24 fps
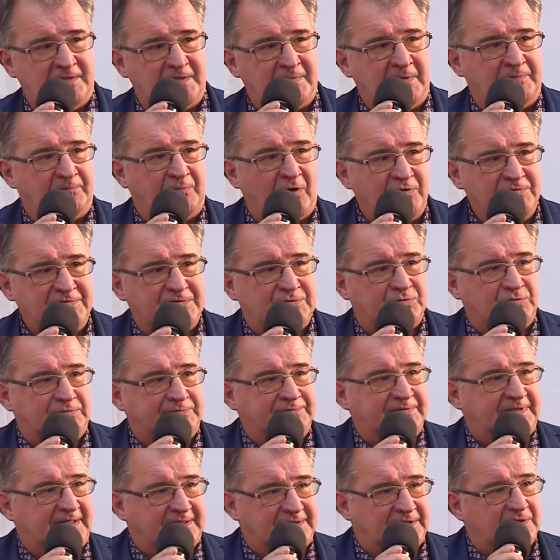e,
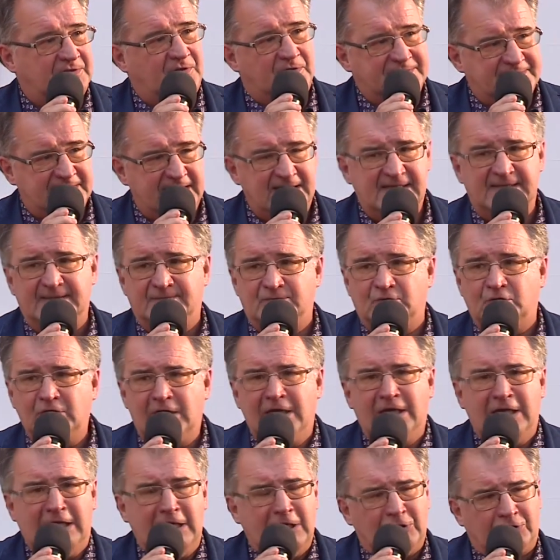posłów, nie tylko Sejmu,
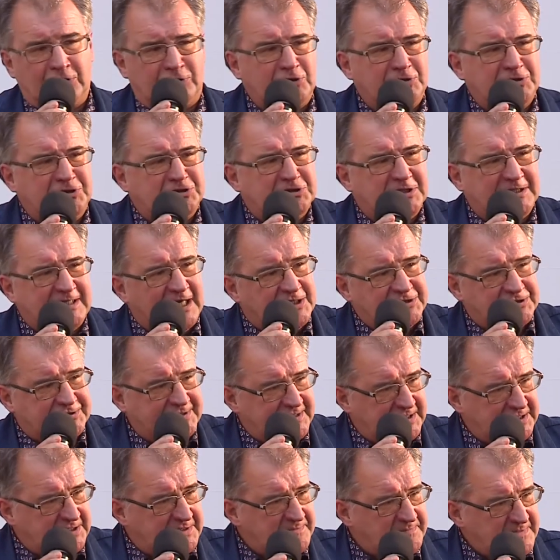to dotyczy
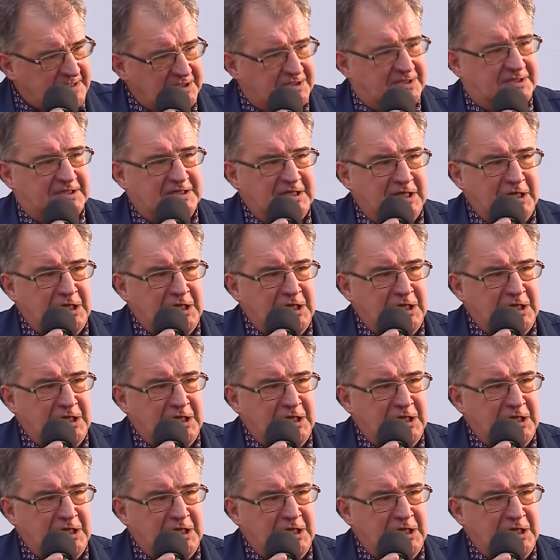każdej gminy,